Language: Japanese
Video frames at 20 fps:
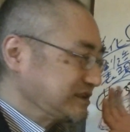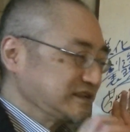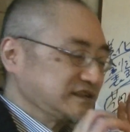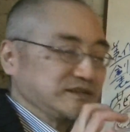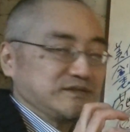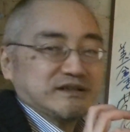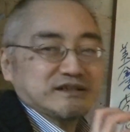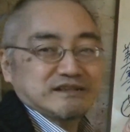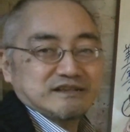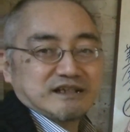自
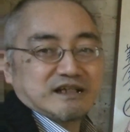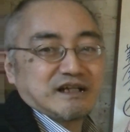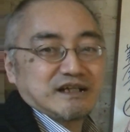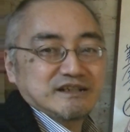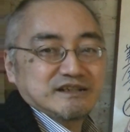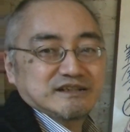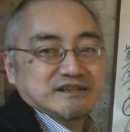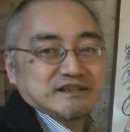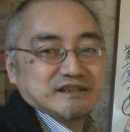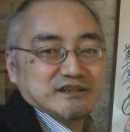身は社会
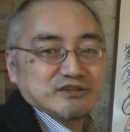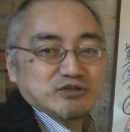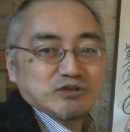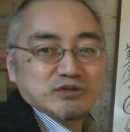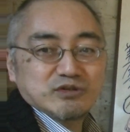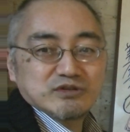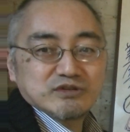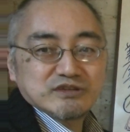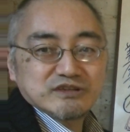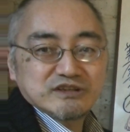実験それ
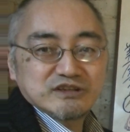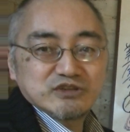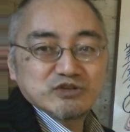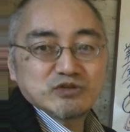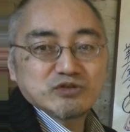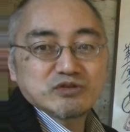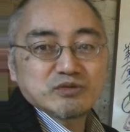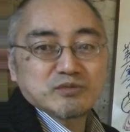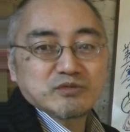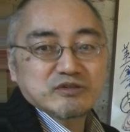をしよ
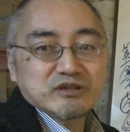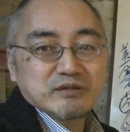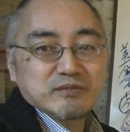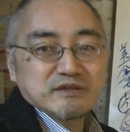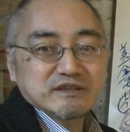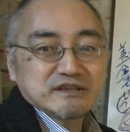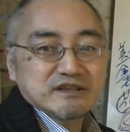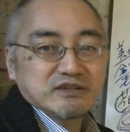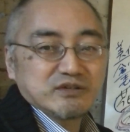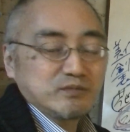うと思って
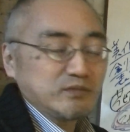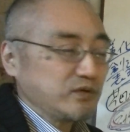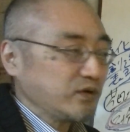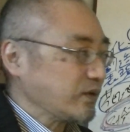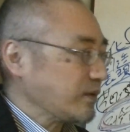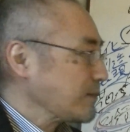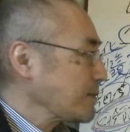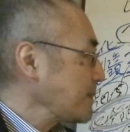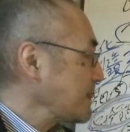ますけども、